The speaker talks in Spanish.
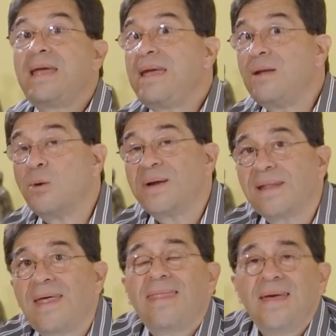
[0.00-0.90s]
Y lo
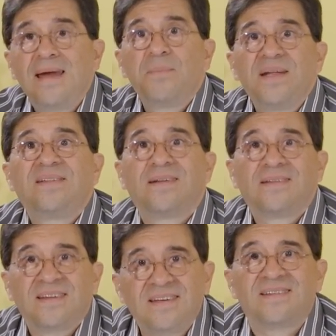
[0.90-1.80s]
verdaderamente
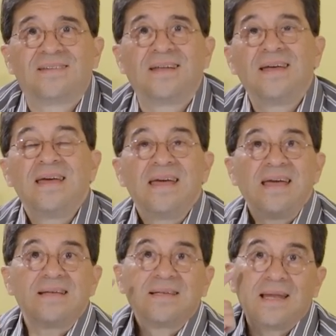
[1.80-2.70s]
triste
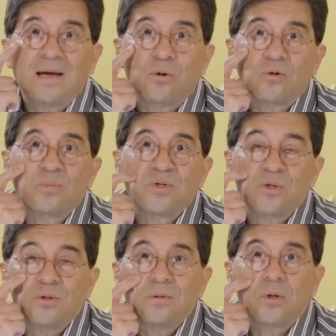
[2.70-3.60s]
es que la
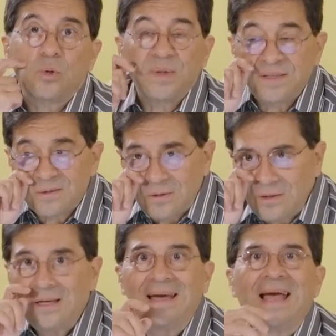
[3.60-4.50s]
corrupción comenzó